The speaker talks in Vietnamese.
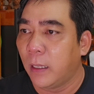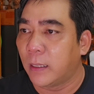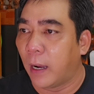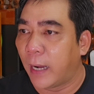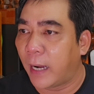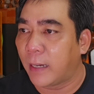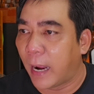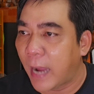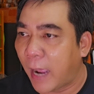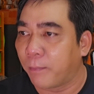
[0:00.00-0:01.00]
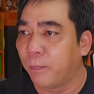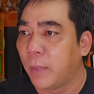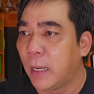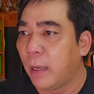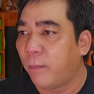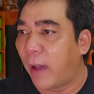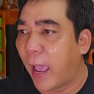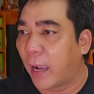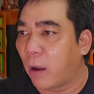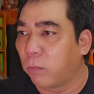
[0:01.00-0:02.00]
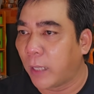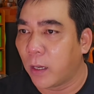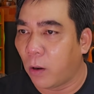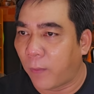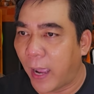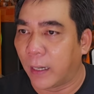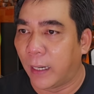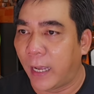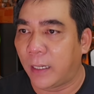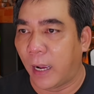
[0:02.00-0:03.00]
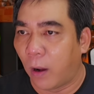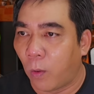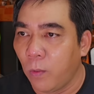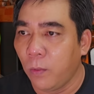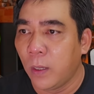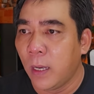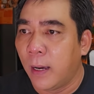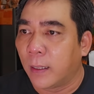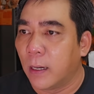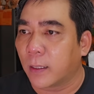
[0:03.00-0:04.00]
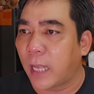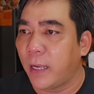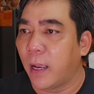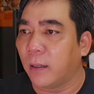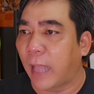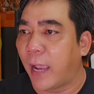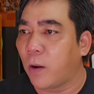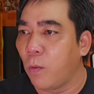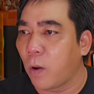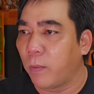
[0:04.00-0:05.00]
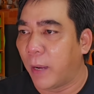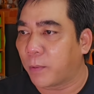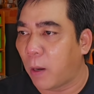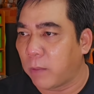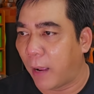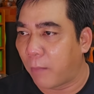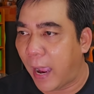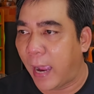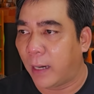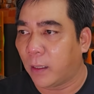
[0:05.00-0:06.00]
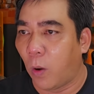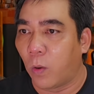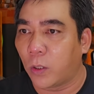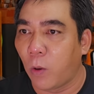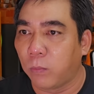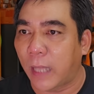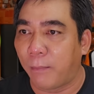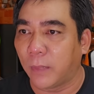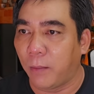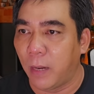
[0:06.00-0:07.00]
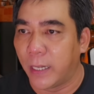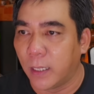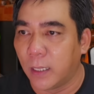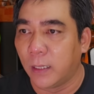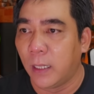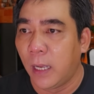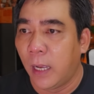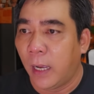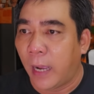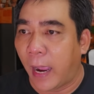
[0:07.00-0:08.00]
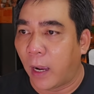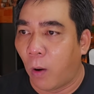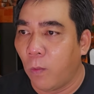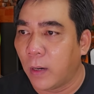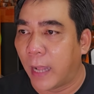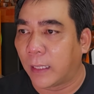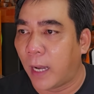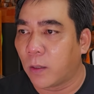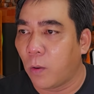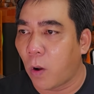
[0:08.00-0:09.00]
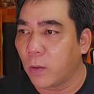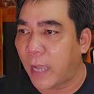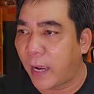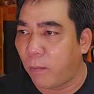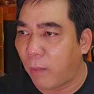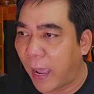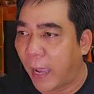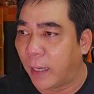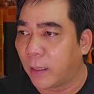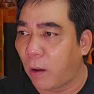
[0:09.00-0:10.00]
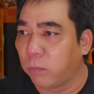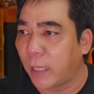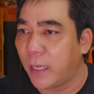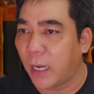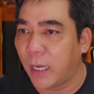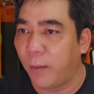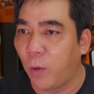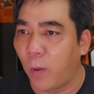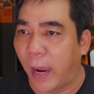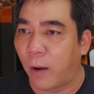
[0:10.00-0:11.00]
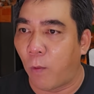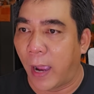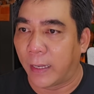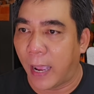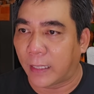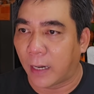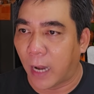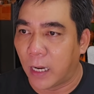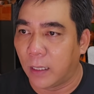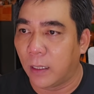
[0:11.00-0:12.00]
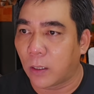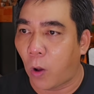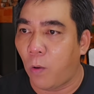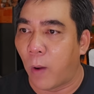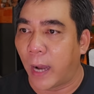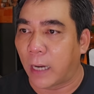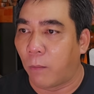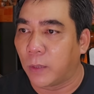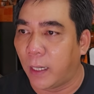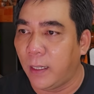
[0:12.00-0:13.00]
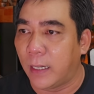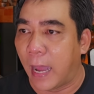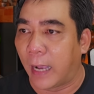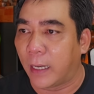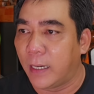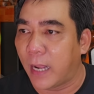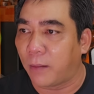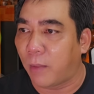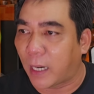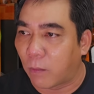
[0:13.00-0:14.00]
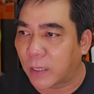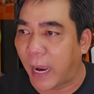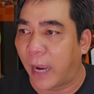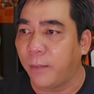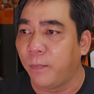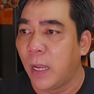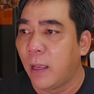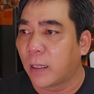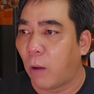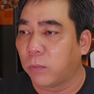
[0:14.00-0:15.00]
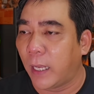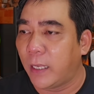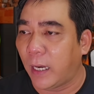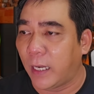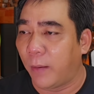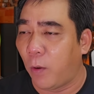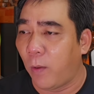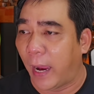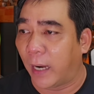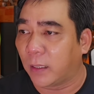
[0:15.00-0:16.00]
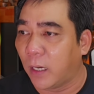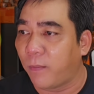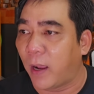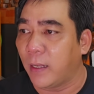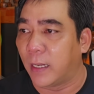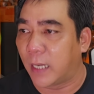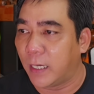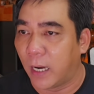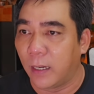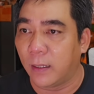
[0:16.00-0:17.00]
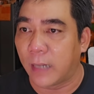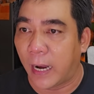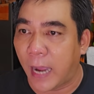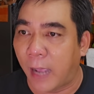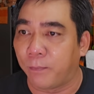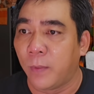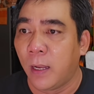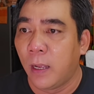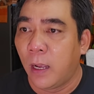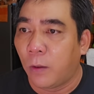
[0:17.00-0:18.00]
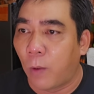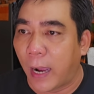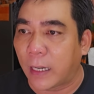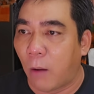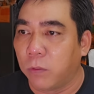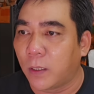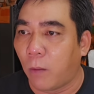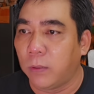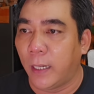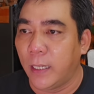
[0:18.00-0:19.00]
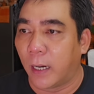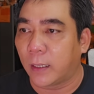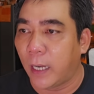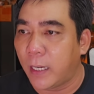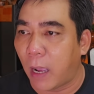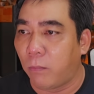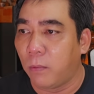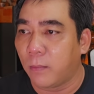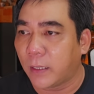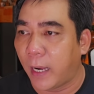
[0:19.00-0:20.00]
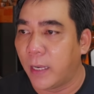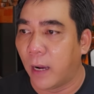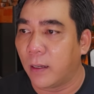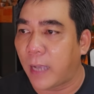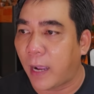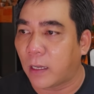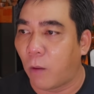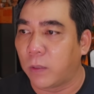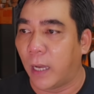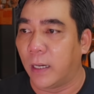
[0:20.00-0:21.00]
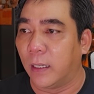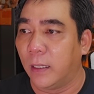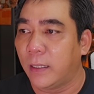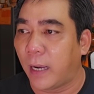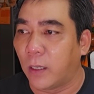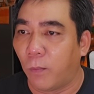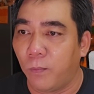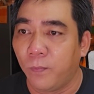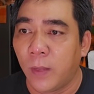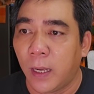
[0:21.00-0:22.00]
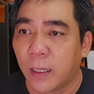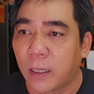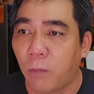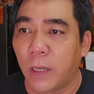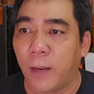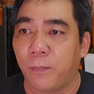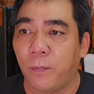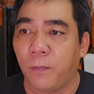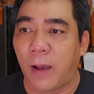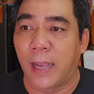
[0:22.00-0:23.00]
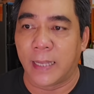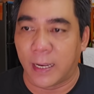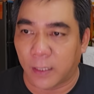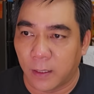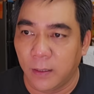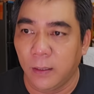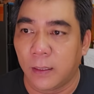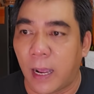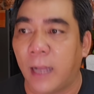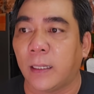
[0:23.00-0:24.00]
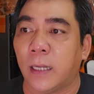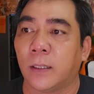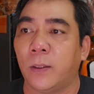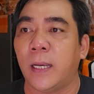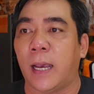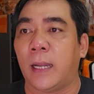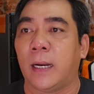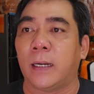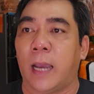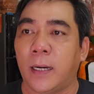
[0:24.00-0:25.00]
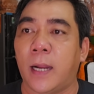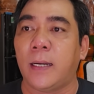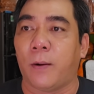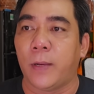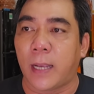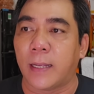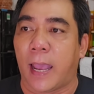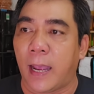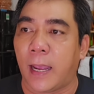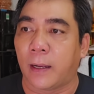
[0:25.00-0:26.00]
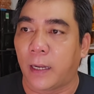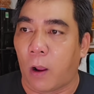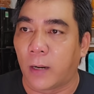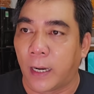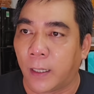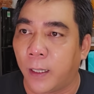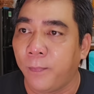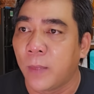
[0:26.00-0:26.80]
Glen Đại Nam và công ty cổ phần Glen Hằng Hữu được xây dựng tại khu công nghiệp Sóng Thành 3 thuộc trung tâm tỉnh Bình Dương Hàng Hữu là tên của con trai ông bà, công ty trách nhiệm hữu hạn Hoàng gia Tăng Định có hoạt động chính là kinh doanh bất động sản, công ty trách nhiệm hữu hạn tư vấn và xây dựng Đại Nam, hoạt động trong lĩnh vực thi công, xây dựng các công trình dân dụng, công nghiệp và nhà xưởng. Đó, thì tôi ờ, gửi đến ờ, quý khán giả ha, cái đoạn này nữa.